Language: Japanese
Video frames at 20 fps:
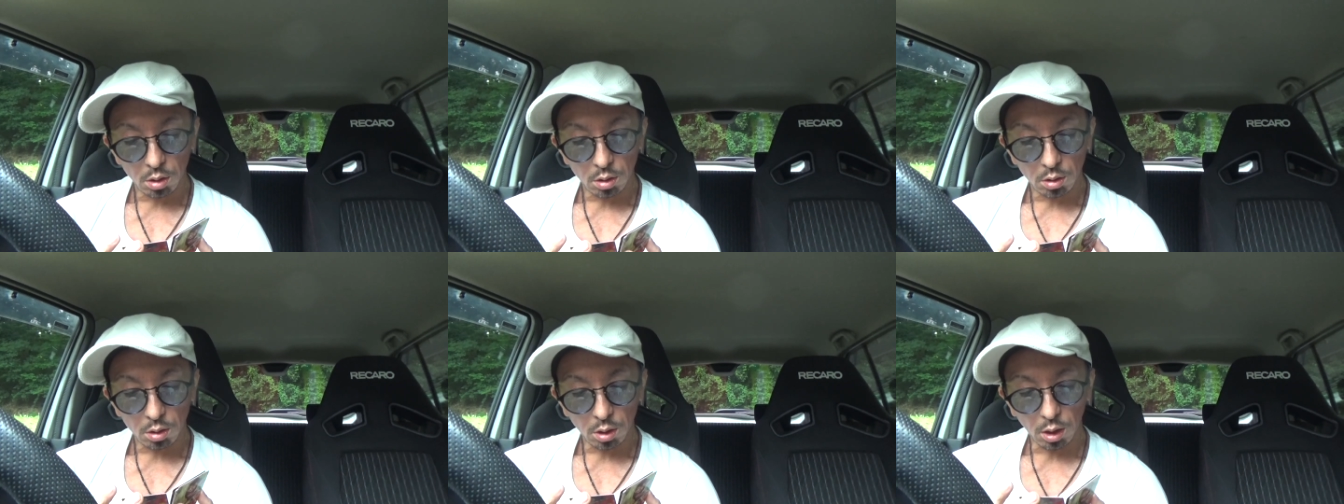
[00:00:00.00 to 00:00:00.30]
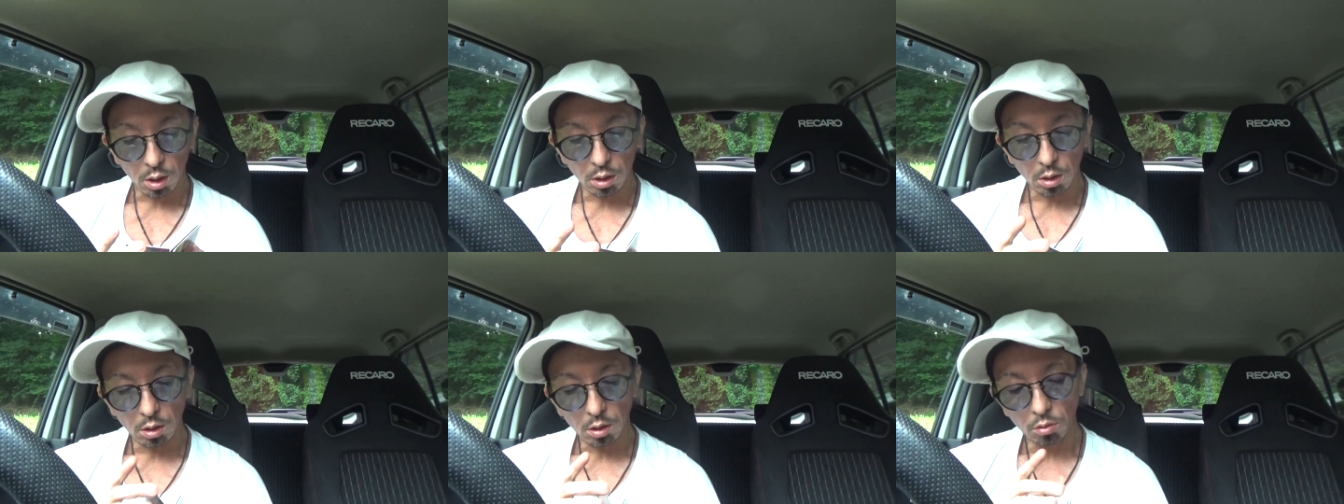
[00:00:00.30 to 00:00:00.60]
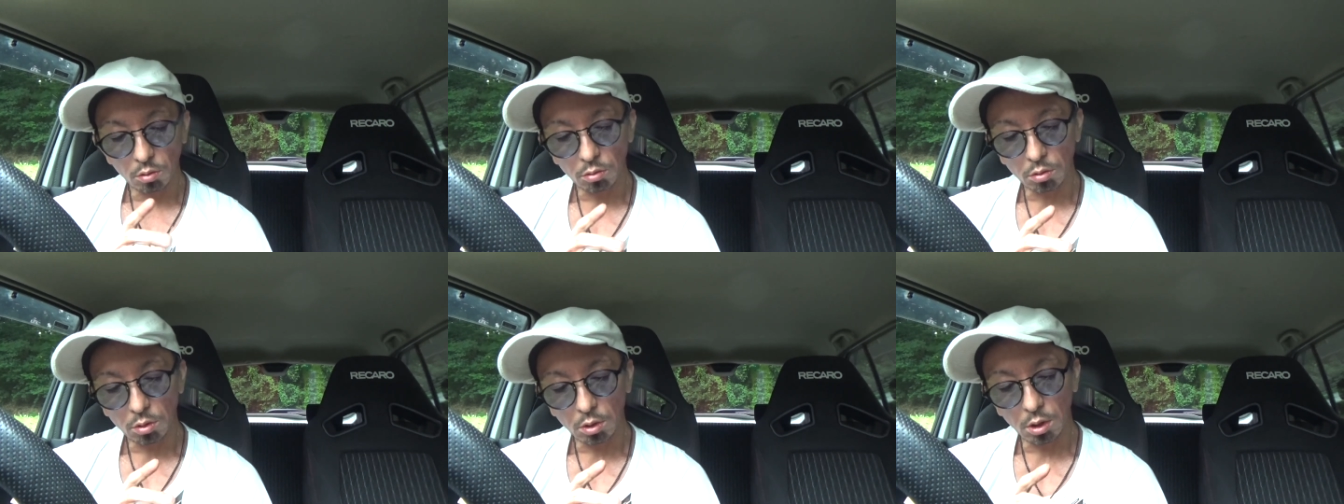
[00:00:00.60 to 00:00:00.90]
再
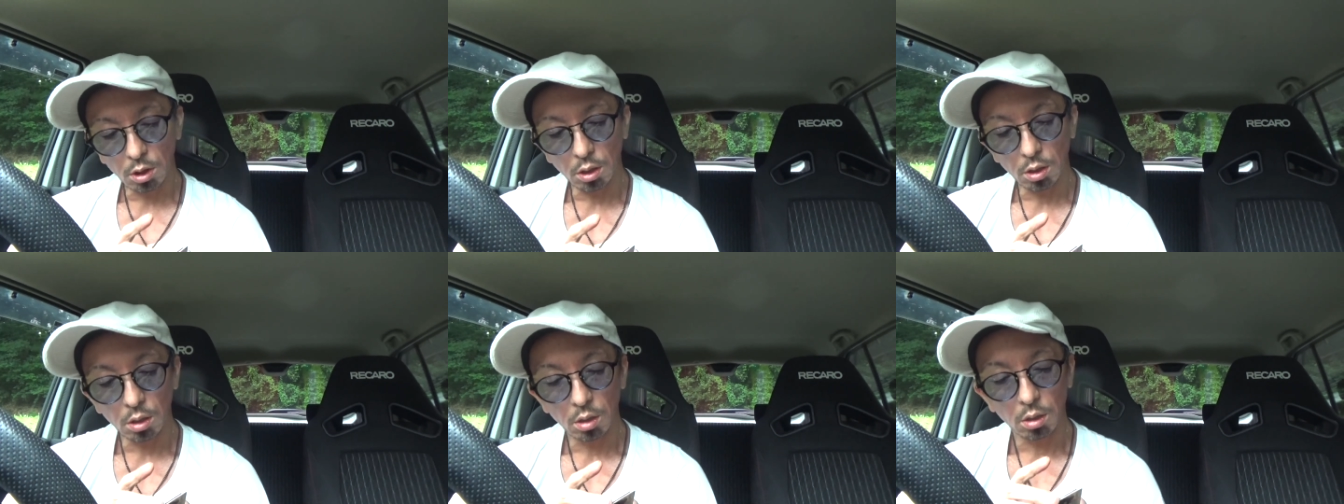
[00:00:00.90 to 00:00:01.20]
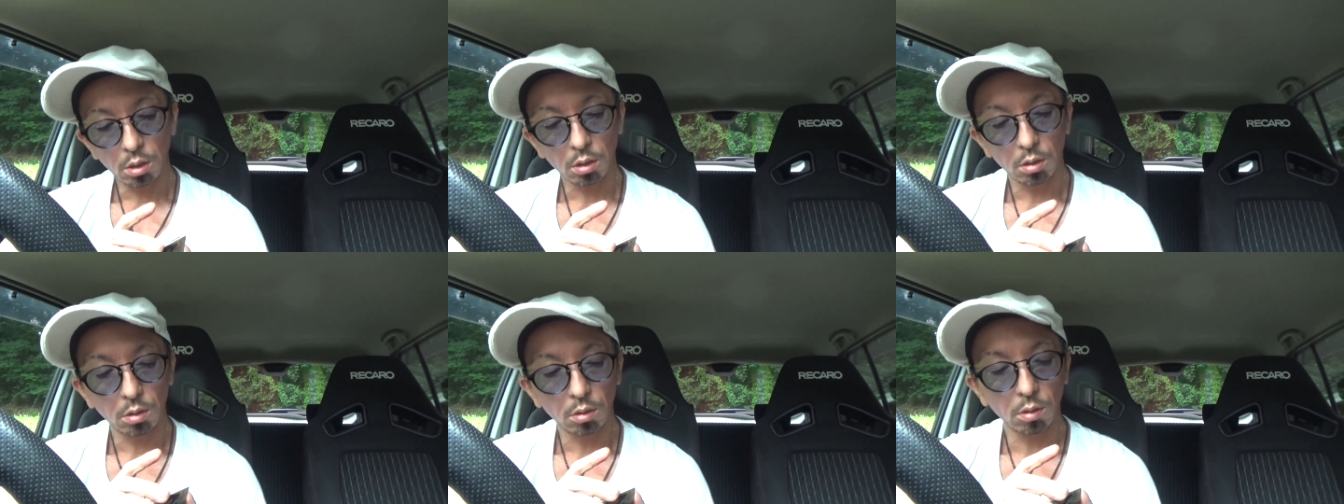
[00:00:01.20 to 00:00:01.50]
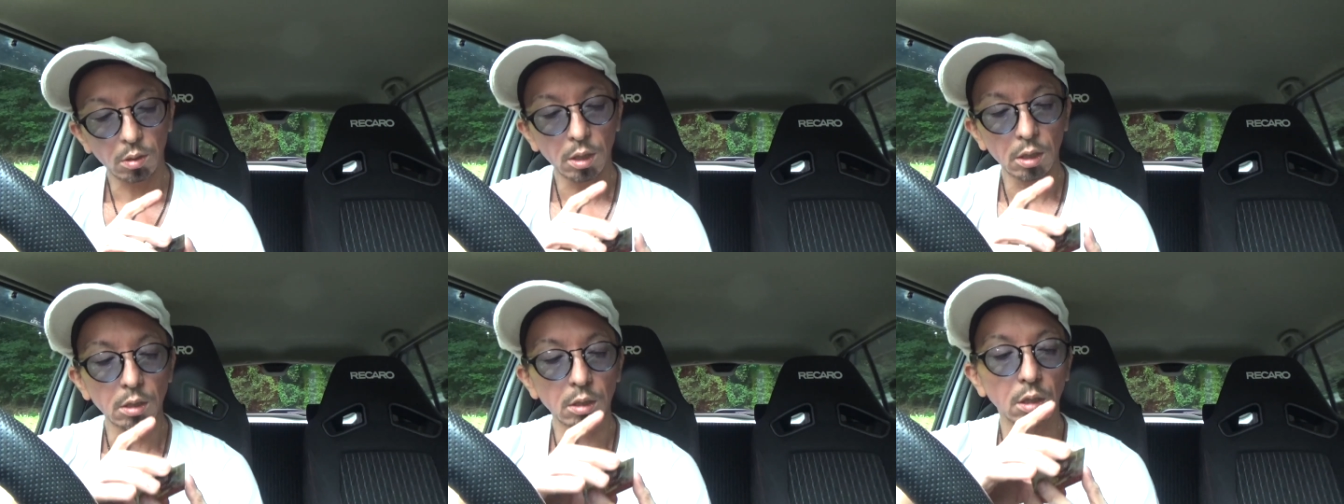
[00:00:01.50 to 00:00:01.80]
録かなあ、
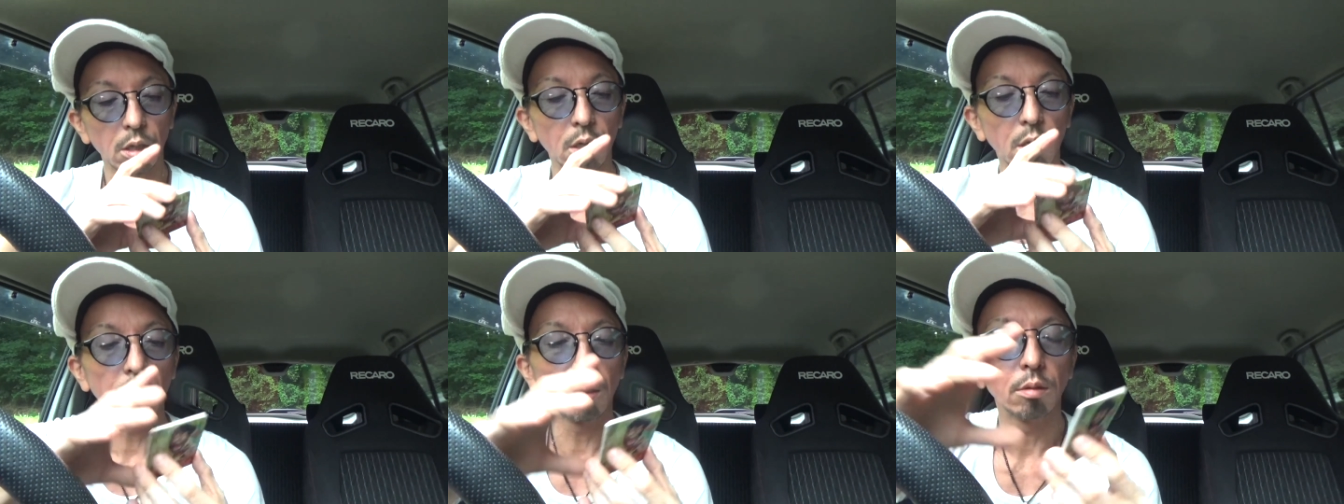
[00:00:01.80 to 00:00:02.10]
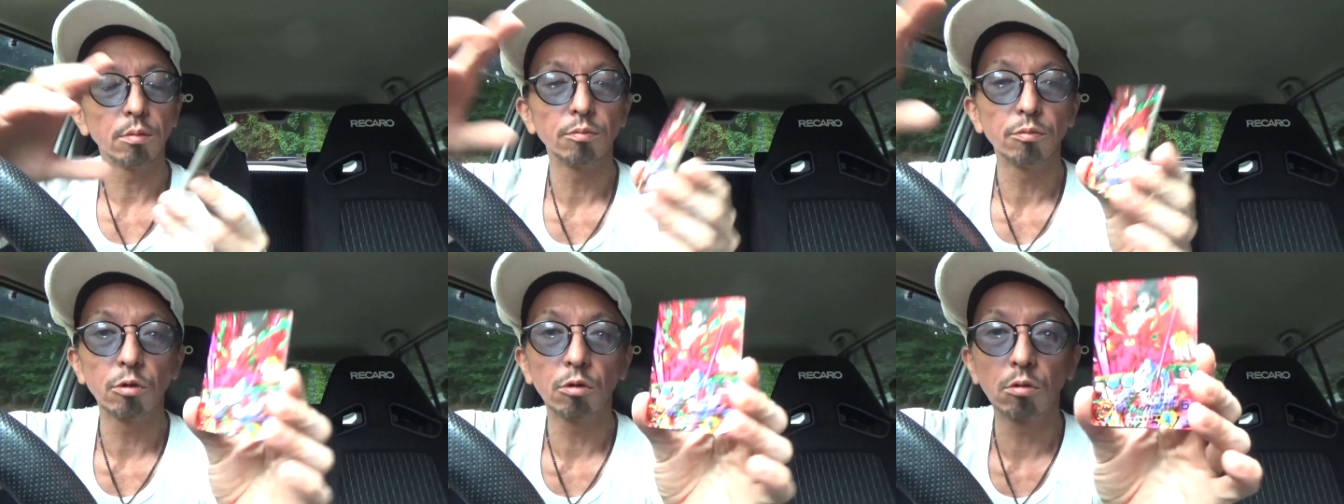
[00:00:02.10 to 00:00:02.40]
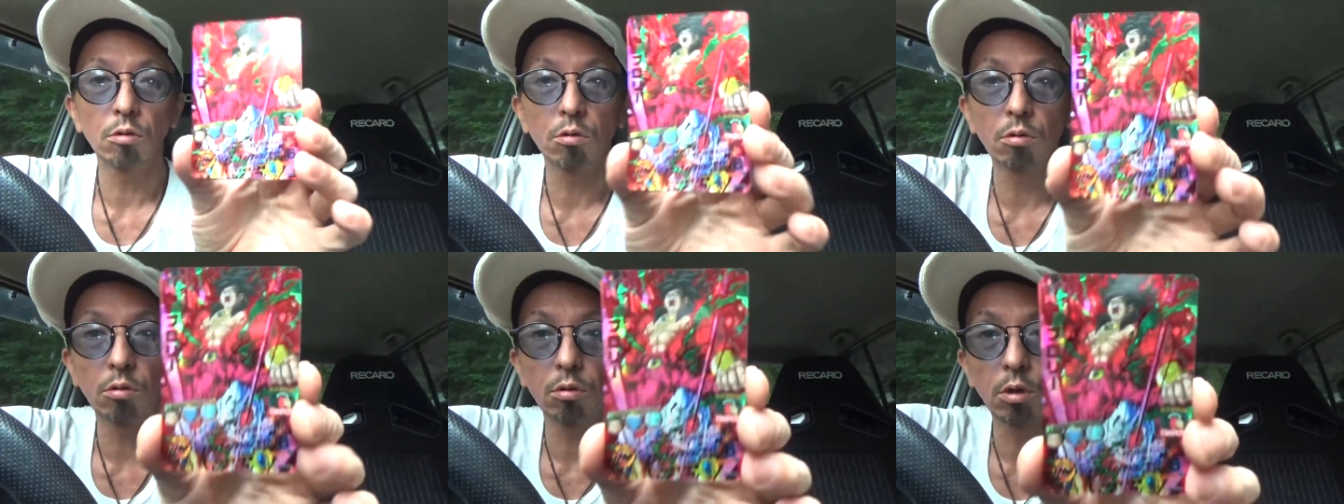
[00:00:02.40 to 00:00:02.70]
わかんねえ。はい。
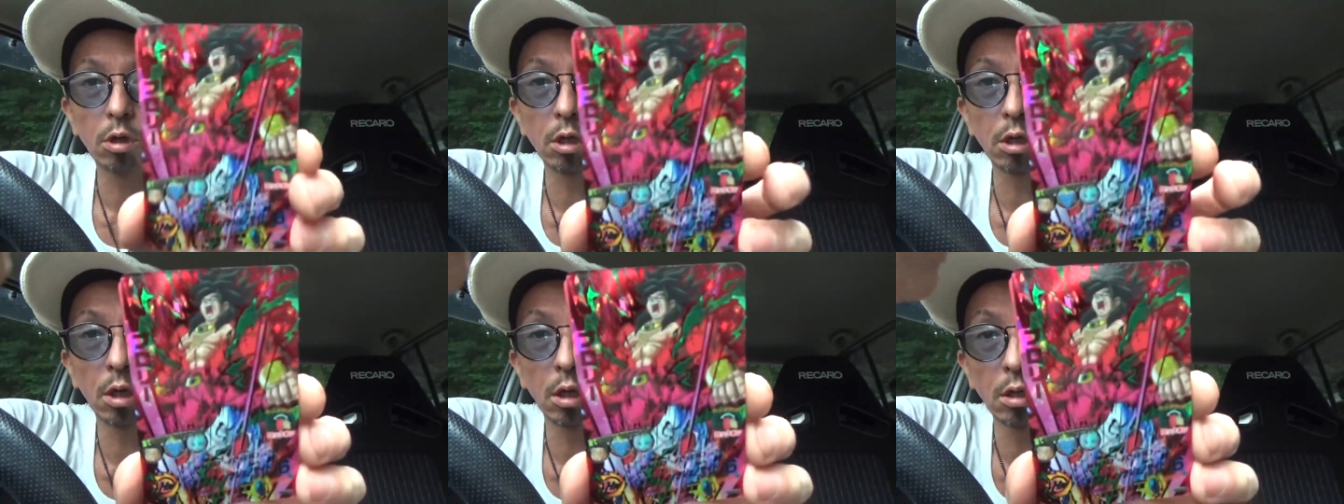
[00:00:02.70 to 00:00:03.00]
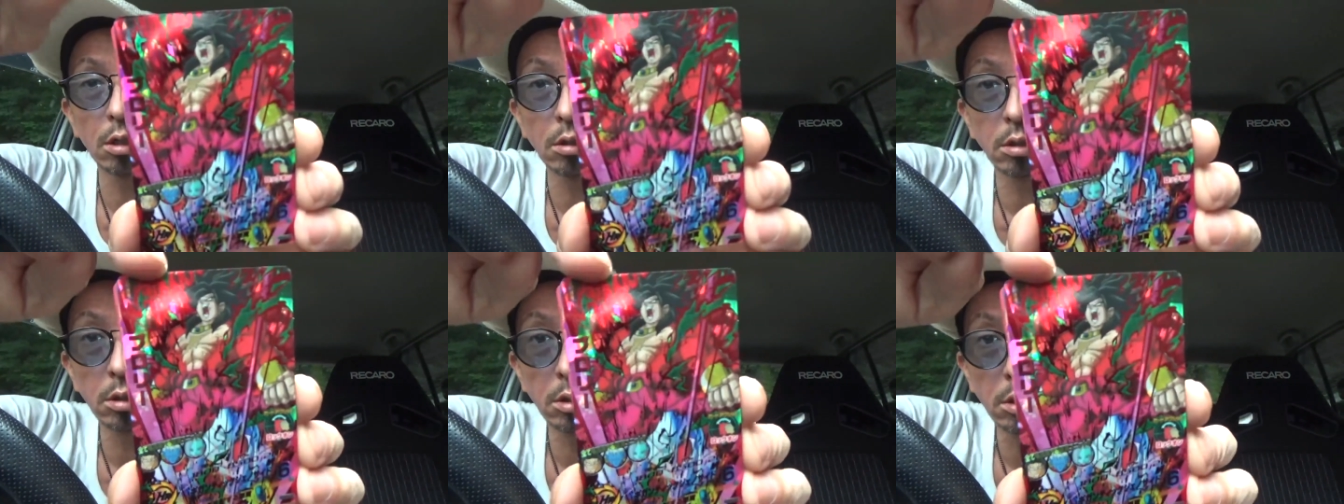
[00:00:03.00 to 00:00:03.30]
ブロッコリー、はい。久